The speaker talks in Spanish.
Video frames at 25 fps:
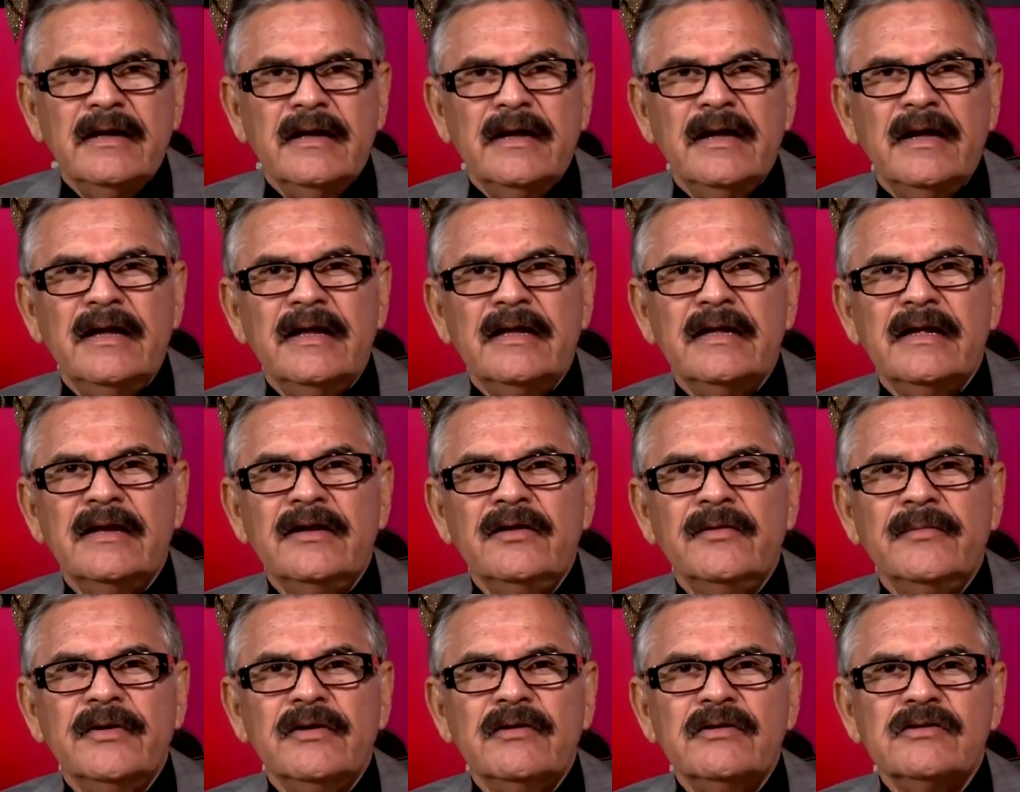Eh, el
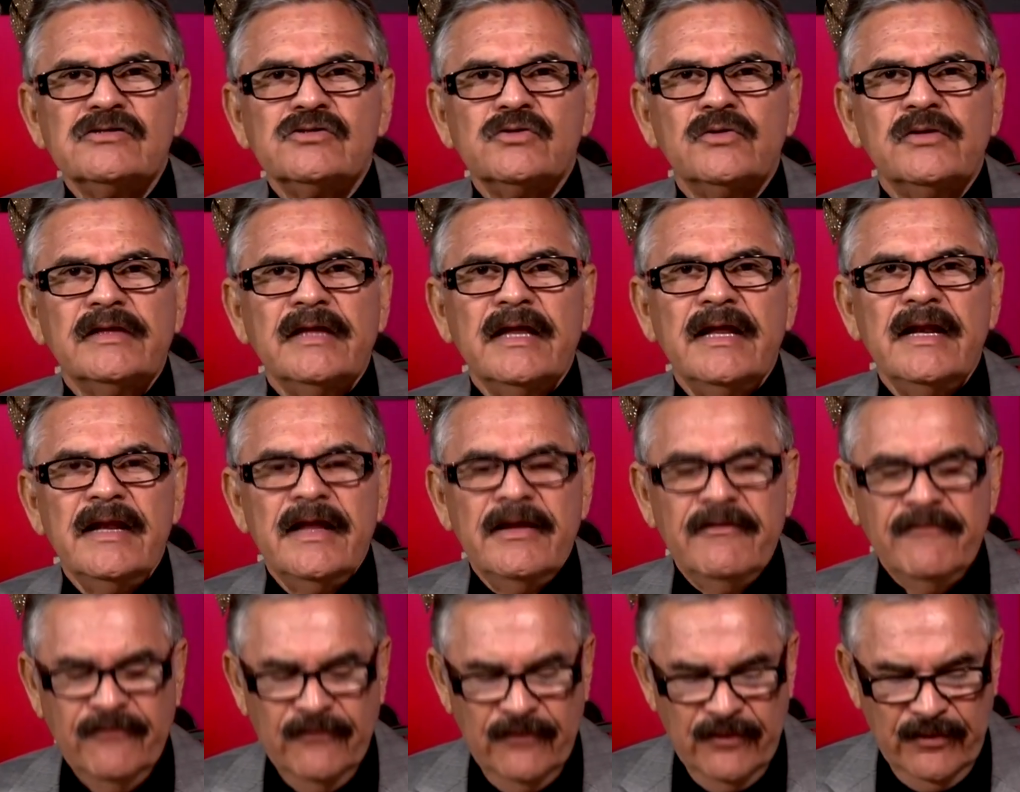número de su
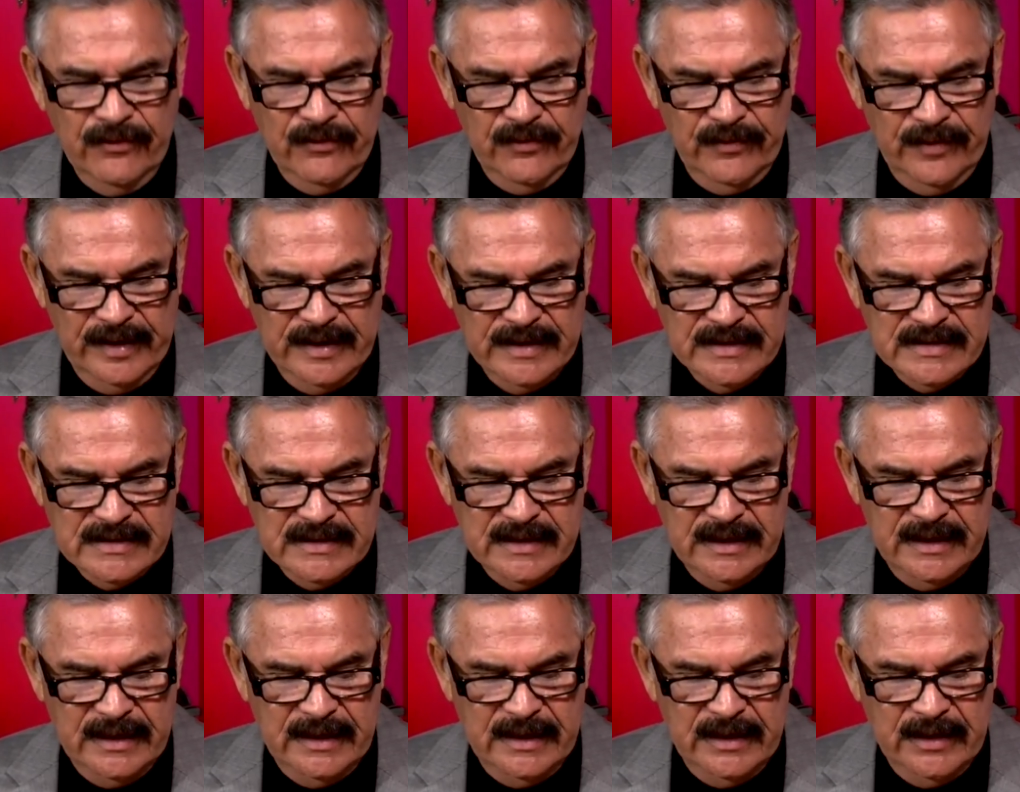teléfono es
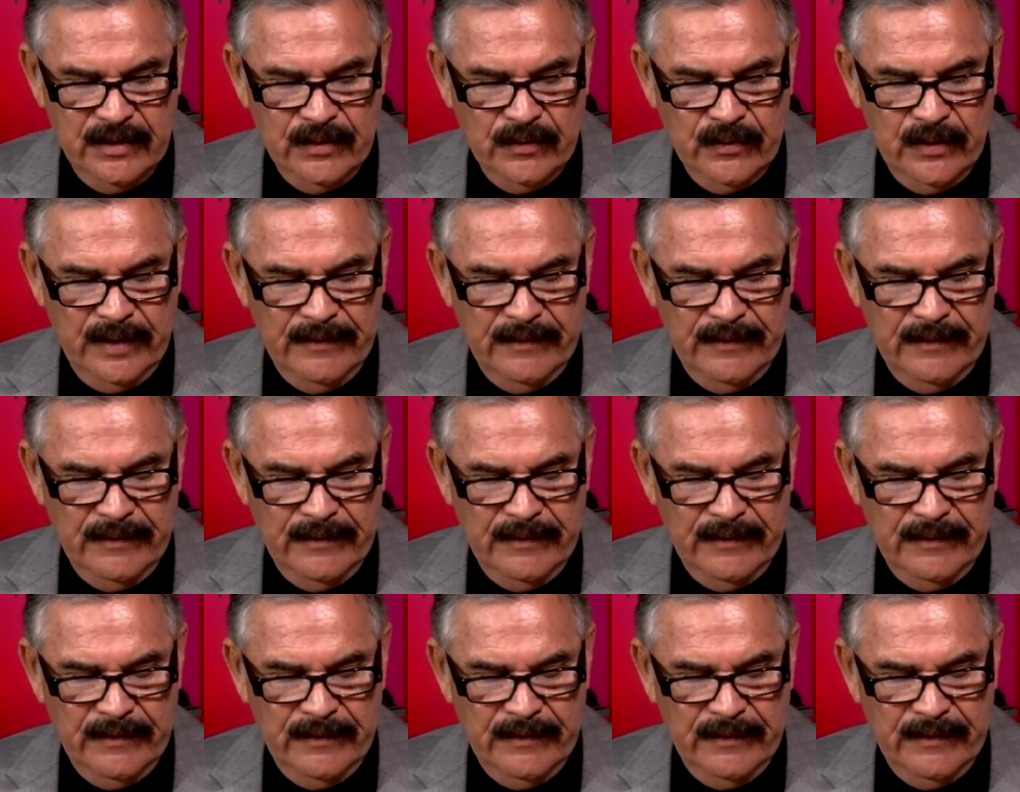el